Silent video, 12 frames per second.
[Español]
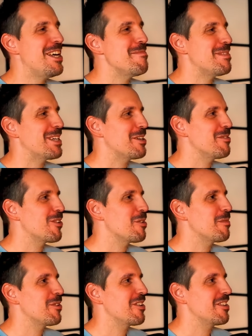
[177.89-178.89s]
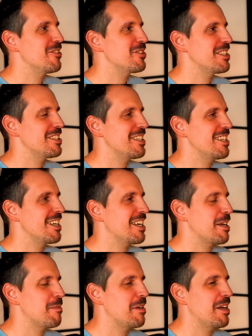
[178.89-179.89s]
me equivoco, pero no sé si
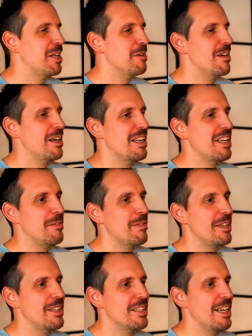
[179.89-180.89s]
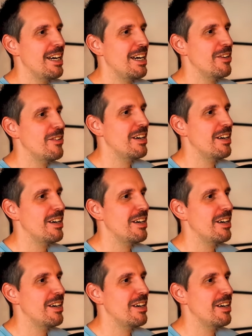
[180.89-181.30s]
Gmail iba a limitar o